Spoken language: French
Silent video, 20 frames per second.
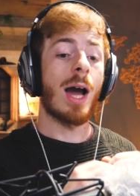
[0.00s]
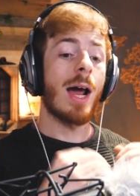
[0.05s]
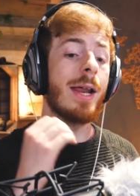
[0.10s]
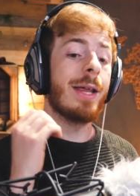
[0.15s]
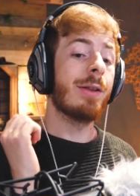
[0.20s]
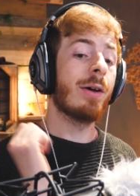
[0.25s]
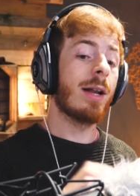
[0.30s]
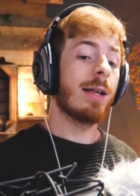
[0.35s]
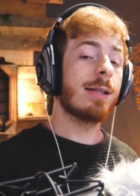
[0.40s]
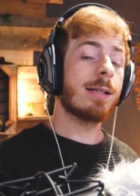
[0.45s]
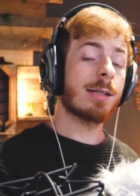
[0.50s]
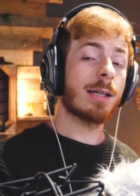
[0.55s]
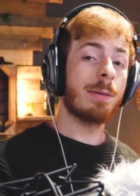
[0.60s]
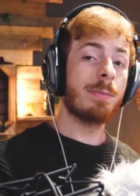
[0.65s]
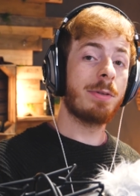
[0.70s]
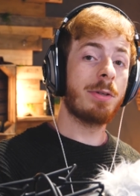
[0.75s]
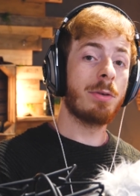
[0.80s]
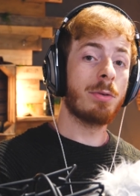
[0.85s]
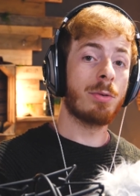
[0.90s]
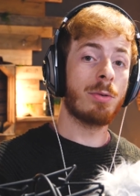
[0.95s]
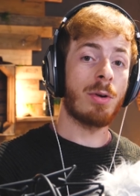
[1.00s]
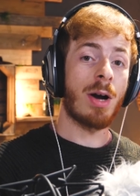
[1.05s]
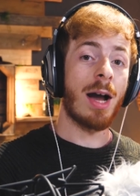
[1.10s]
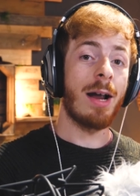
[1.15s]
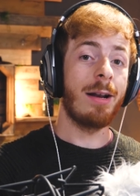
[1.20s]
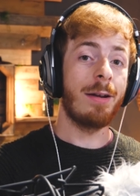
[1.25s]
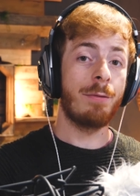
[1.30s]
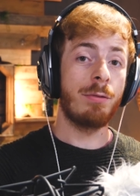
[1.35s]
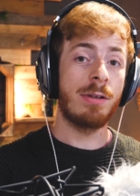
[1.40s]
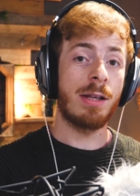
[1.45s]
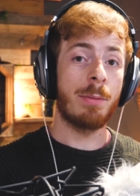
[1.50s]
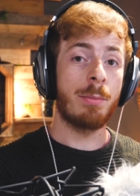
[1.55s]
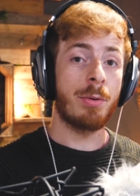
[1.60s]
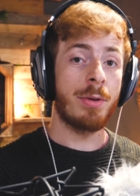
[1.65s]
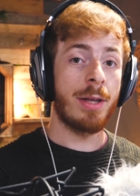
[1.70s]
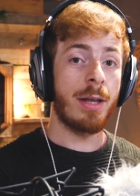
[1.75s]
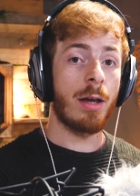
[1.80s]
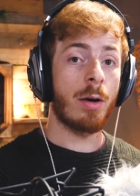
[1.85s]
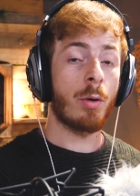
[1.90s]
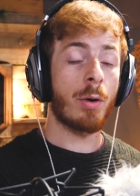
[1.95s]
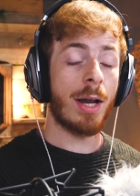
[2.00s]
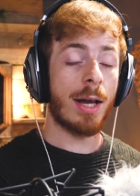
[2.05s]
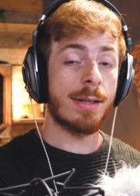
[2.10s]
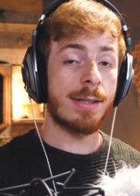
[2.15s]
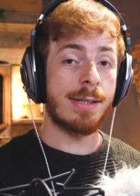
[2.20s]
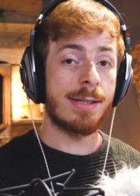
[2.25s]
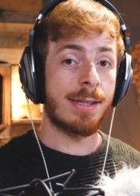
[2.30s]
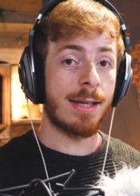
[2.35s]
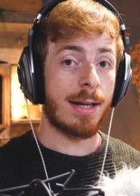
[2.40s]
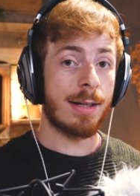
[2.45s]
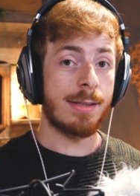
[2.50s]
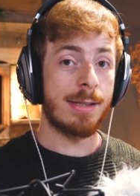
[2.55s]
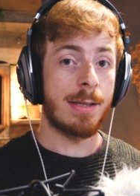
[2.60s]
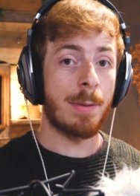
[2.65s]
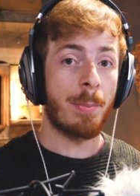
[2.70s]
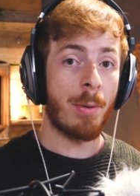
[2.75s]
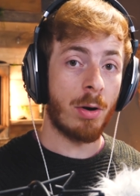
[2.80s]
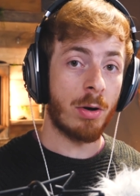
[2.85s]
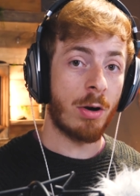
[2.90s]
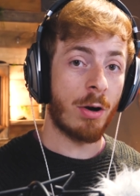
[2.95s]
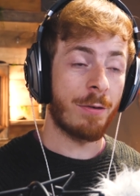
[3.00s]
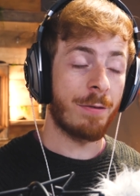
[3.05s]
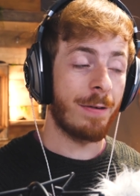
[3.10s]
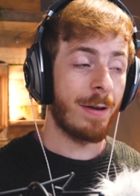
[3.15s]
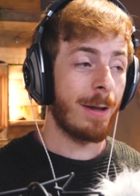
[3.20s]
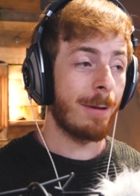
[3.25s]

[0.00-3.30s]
Donc allez dans la description, allez vous abonner, regardez ça si c'est pas encore